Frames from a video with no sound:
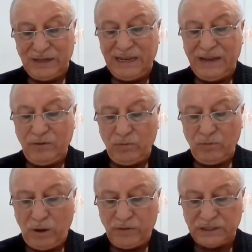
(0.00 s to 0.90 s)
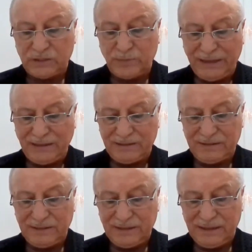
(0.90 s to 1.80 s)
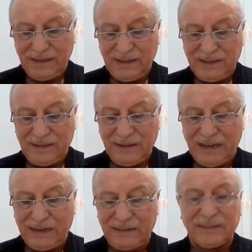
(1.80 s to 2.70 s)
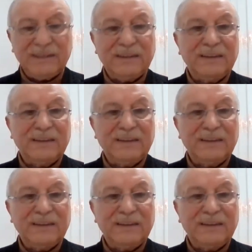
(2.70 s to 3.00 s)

levh-i mahf ispat yani